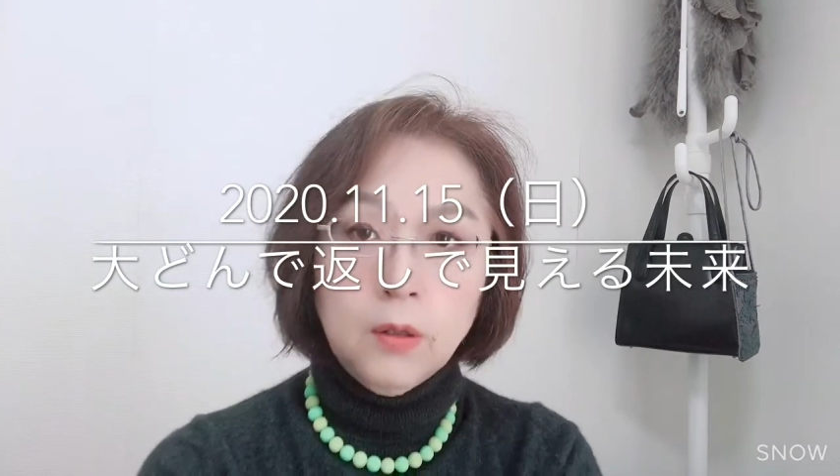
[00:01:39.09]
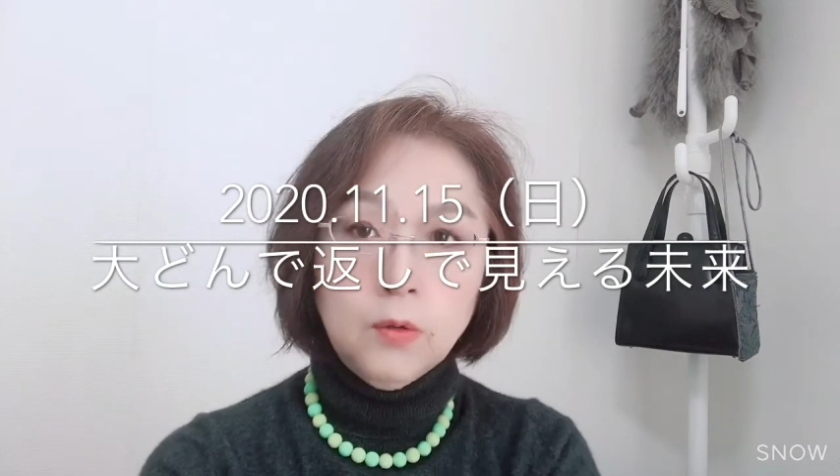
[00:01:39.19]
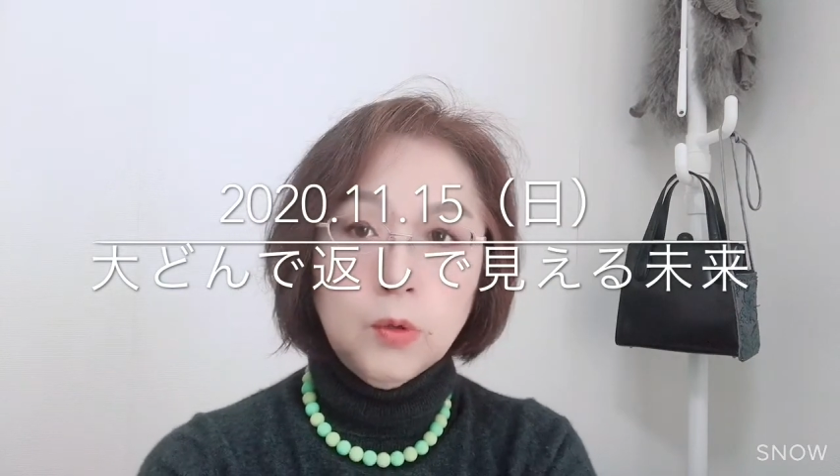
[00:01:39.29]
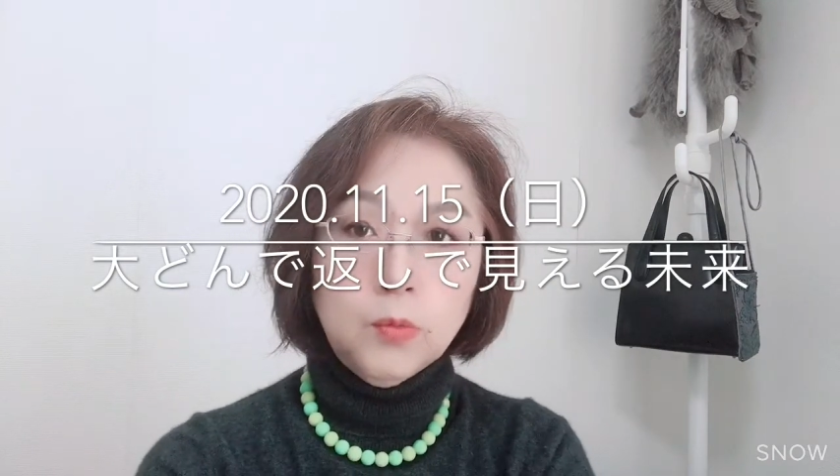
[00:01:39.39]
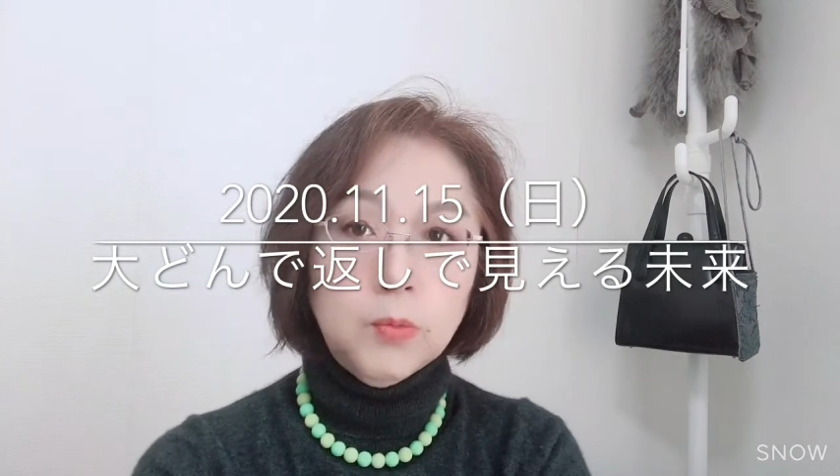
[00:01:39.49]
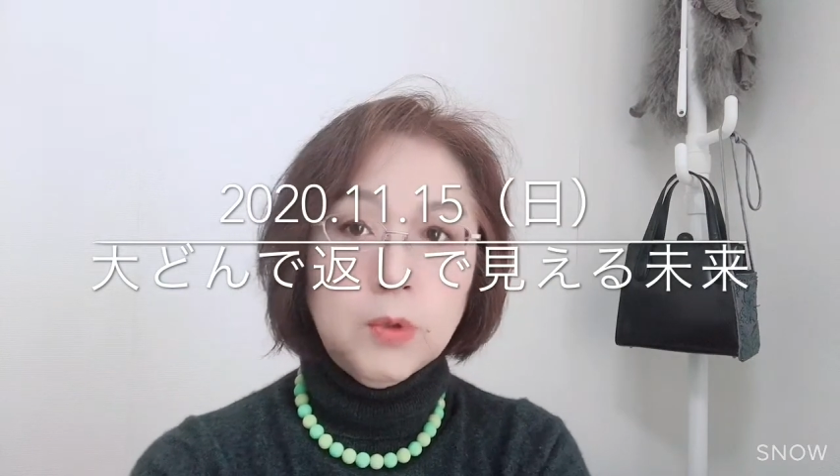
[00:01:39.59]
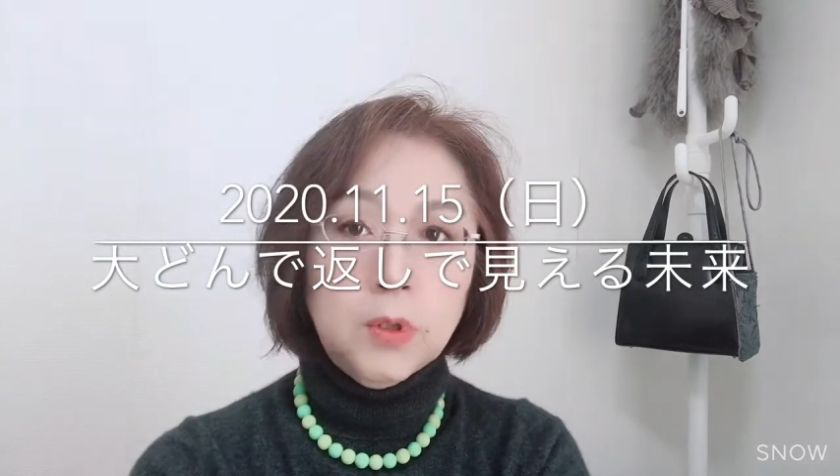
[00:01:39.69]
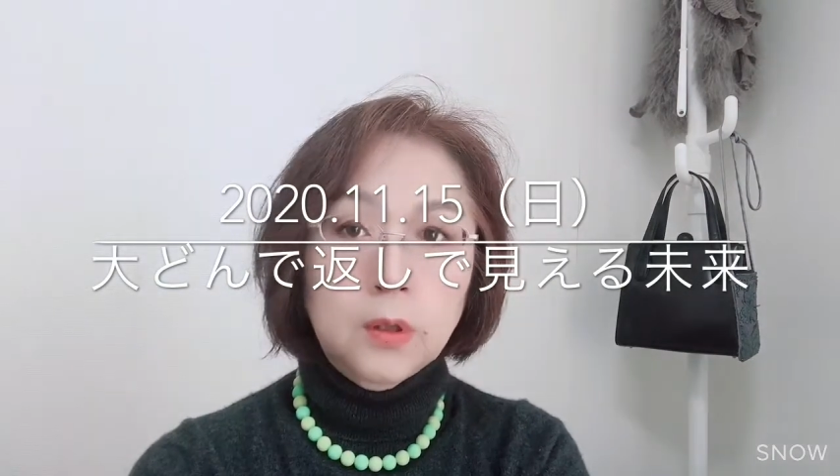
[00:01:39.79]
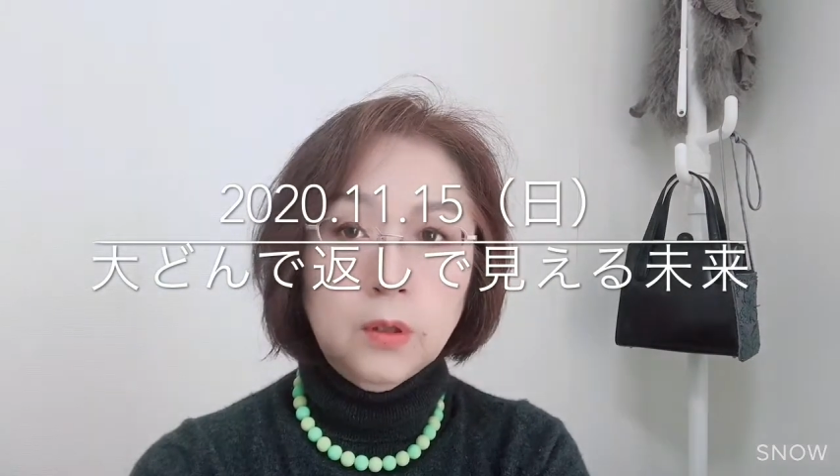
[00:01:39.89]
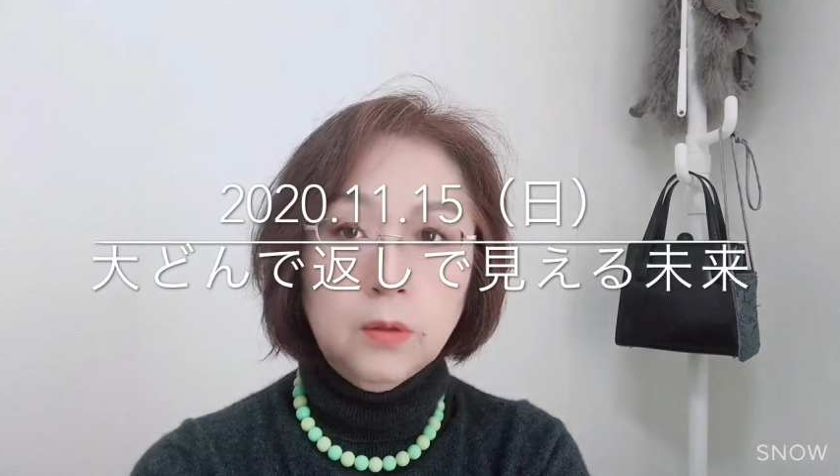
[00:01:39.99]
このま
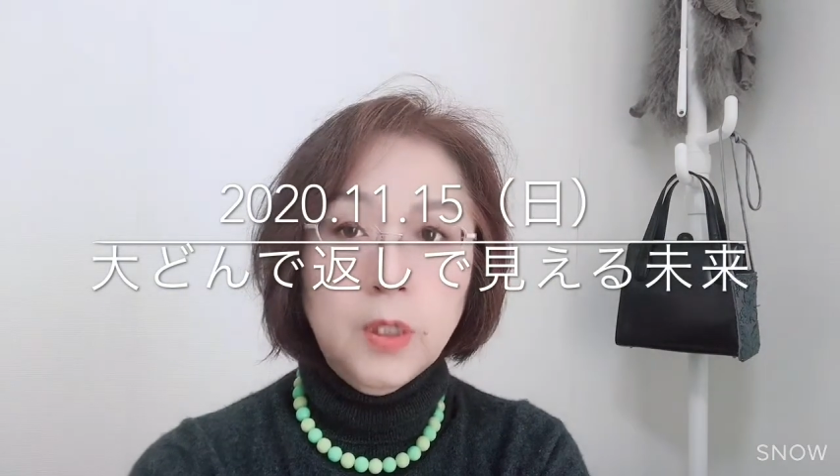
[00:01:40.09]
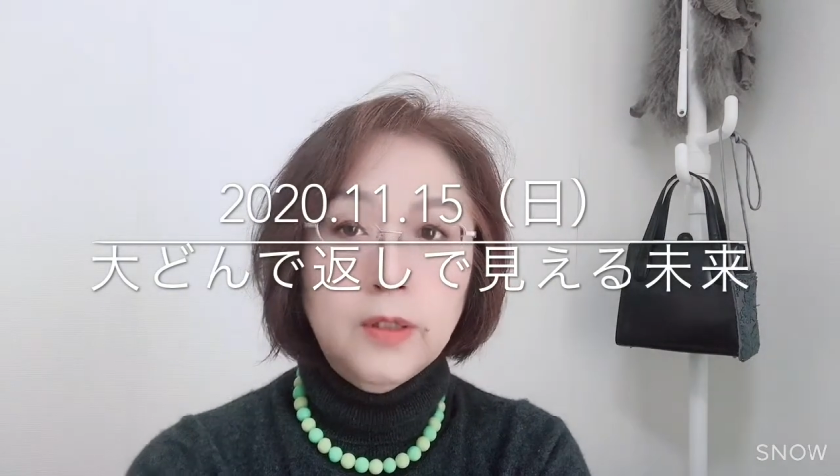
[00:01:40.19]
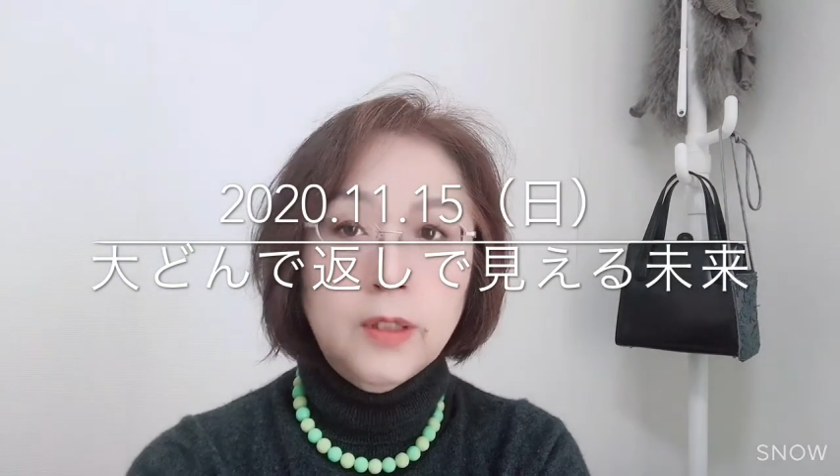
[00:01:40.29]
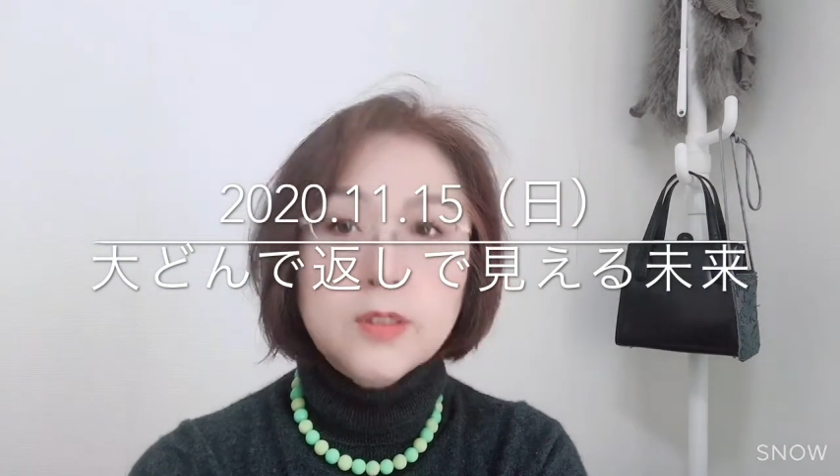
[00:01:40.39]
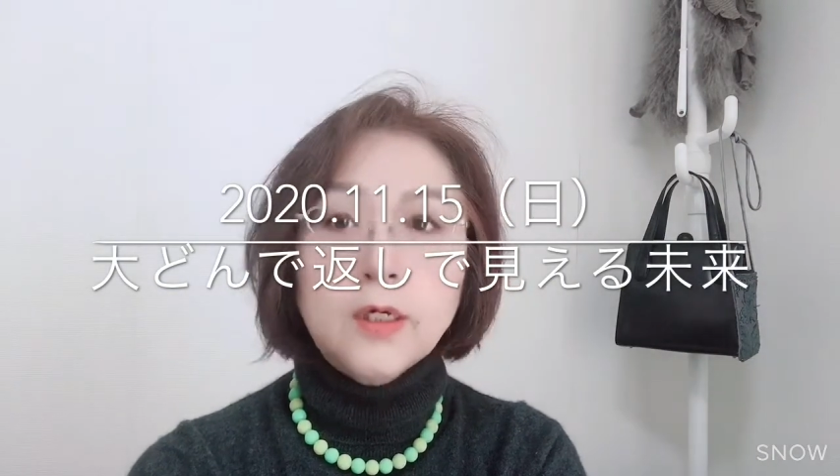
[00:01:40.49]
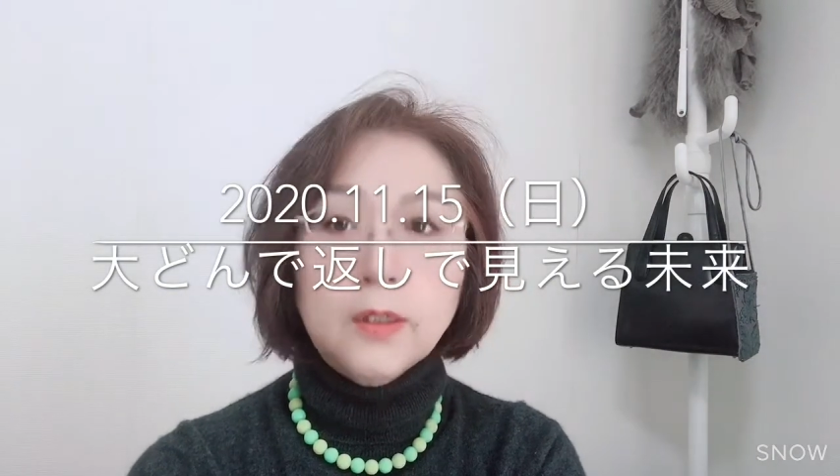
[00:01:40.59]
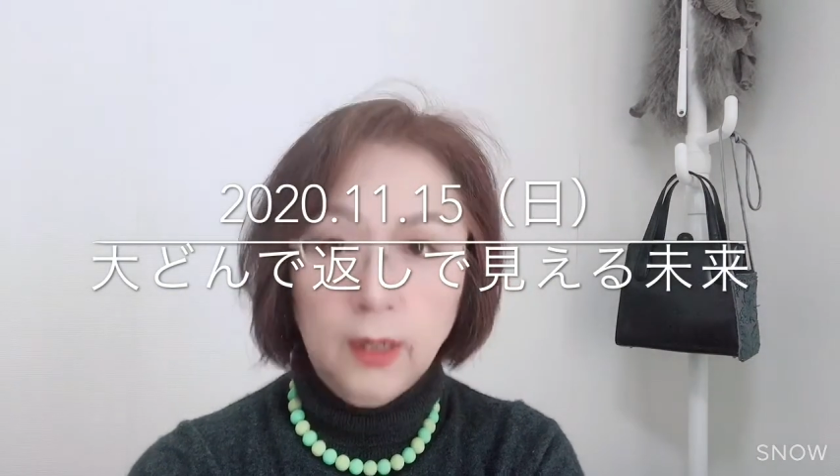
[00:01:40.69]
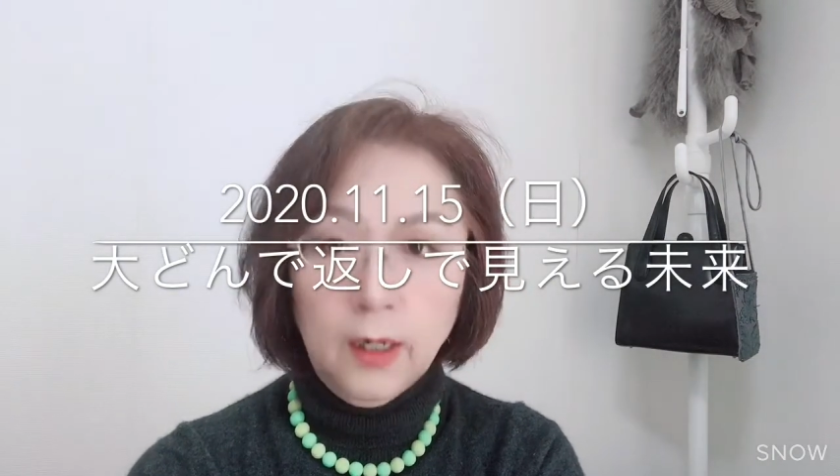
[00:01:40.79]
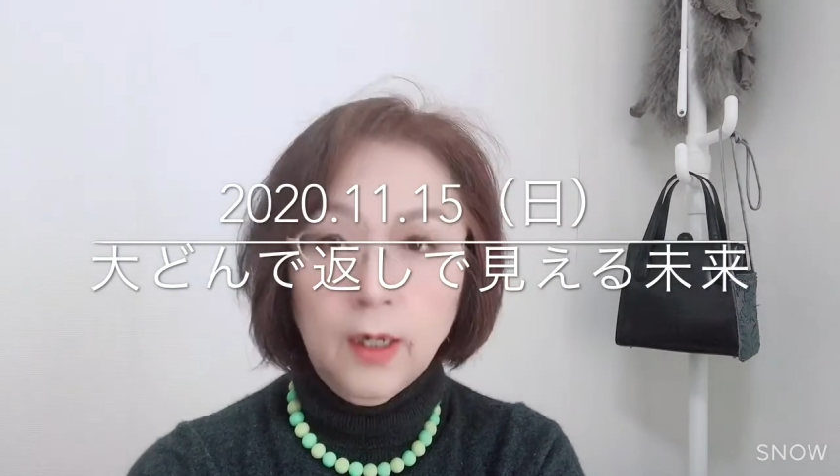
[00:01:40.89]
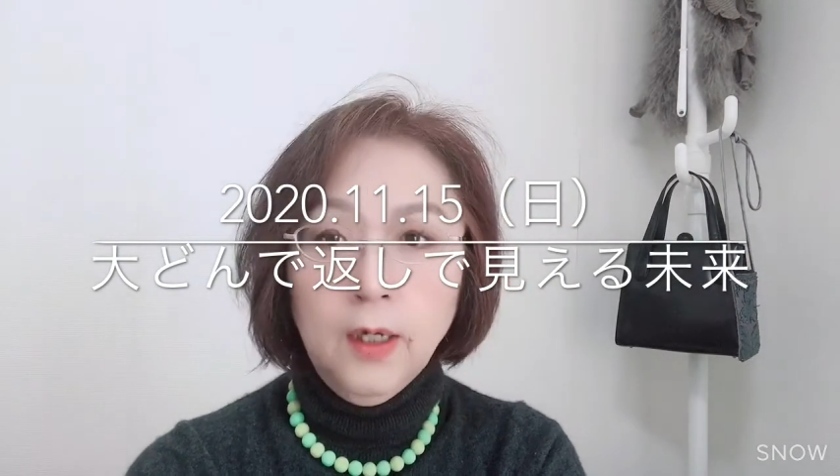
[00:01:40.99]
まバイデンさん
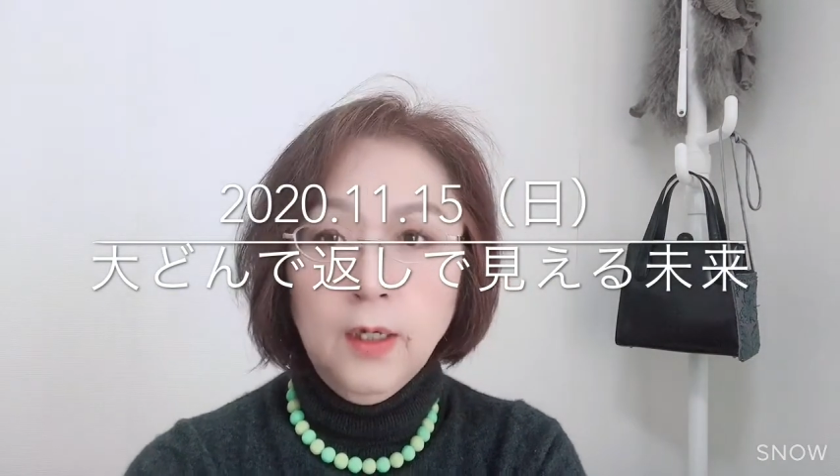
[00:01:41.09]
が、